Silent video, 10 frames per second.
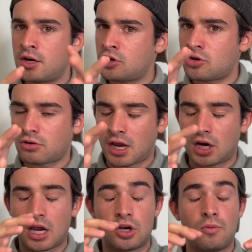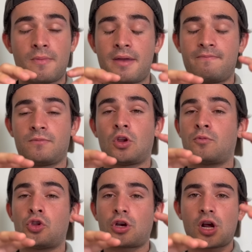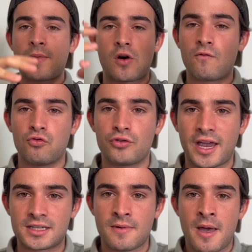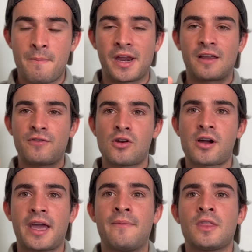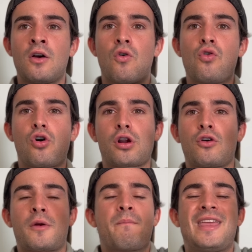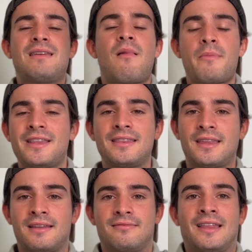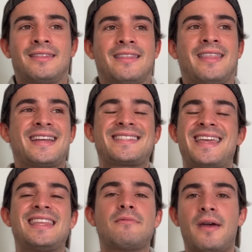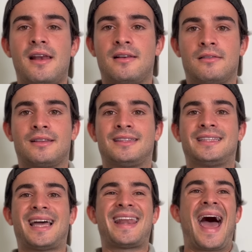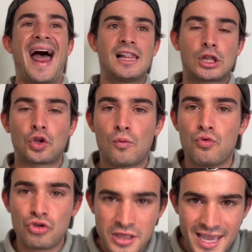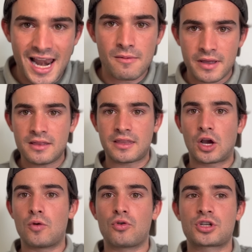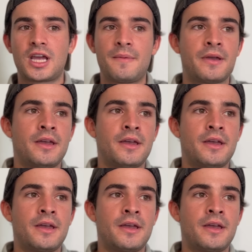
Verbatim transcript: no, que, no, me, quiero que me confundáis, me refiero a que un corredor mínimamente de, este nivel tan alto mundialmente como Seb,